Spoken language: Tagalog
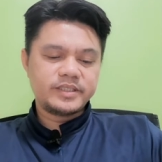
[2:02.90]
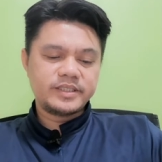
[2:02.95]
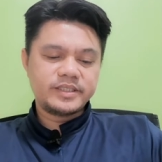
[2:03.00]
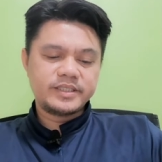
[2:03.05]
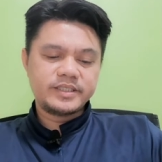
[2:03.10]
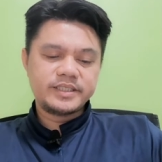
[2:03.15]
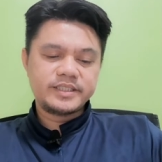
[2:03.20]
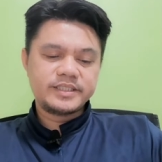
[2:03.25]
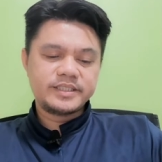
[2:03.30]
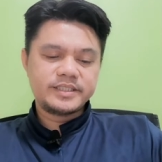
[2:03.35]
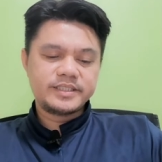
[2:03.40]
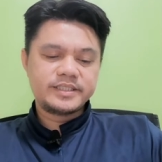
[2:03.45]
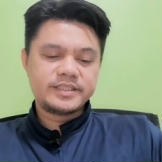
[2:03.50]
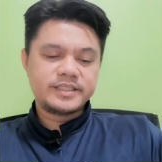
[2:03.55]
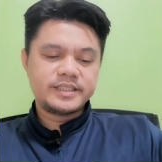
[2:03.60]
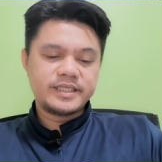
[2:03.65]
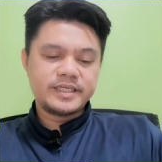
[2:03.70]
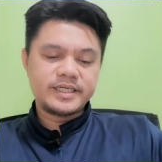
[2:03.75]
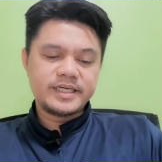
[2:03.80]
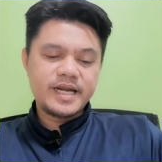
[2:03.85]
increased
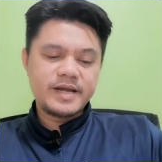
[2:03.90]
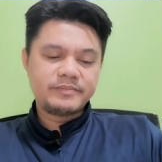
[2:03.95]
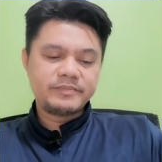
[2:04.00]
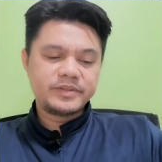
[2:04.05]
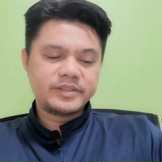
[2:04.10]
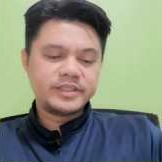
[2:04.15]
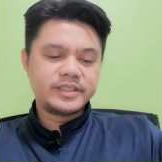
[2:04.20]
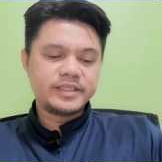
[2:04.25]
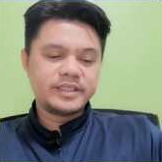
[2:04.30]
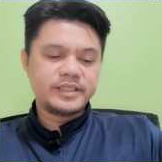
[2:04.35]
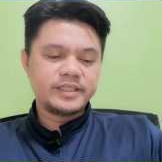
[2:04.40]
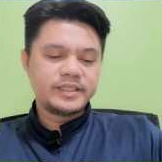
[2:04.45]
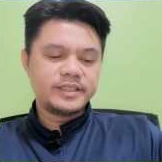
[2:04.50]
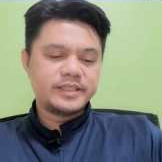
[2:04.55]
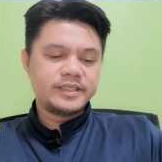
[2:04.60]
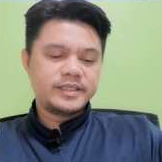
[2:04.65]
rapidly,